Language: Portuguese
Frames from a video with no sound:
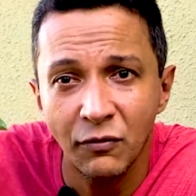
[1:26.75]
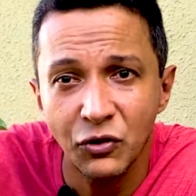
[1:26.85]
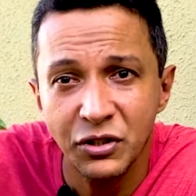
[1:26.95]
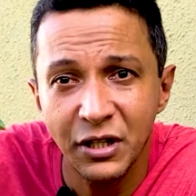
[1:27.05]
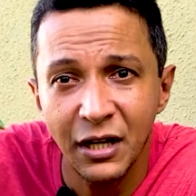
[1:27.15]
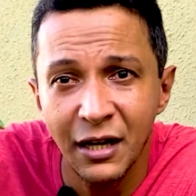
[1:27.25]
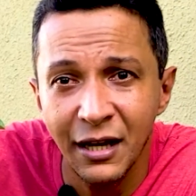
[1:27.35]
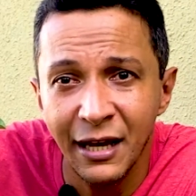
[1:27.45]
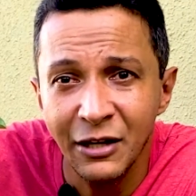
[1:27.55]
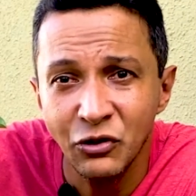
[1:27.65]
você
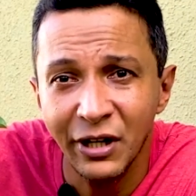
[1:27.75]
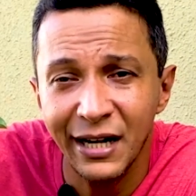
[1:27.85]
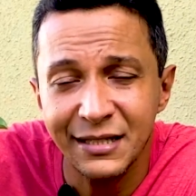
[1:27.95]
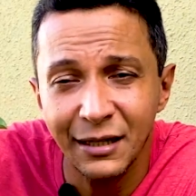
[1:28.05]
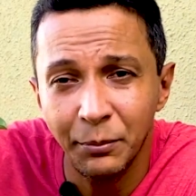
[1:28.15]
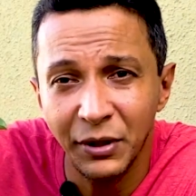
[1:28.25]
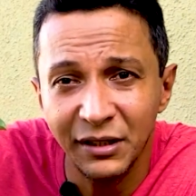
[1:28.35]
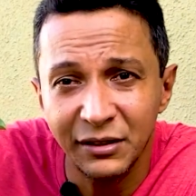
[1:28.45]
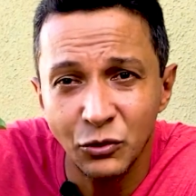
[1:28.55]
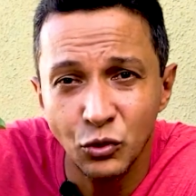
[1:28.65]
retirar essa
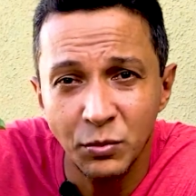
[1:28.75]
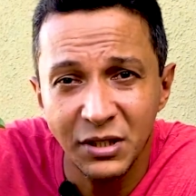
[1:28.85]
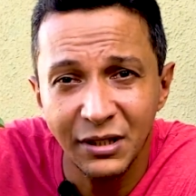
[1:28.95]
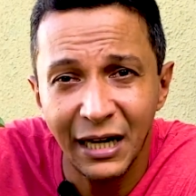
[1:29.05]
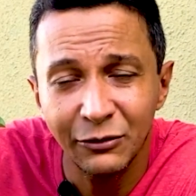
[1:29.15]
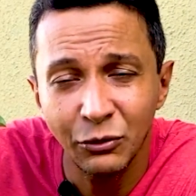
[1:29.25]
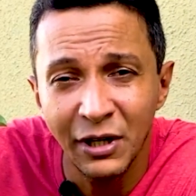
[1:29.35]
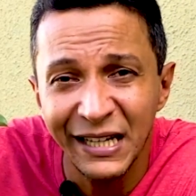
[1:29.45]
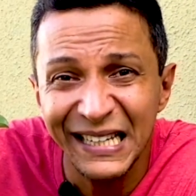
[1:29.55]
planta do substrato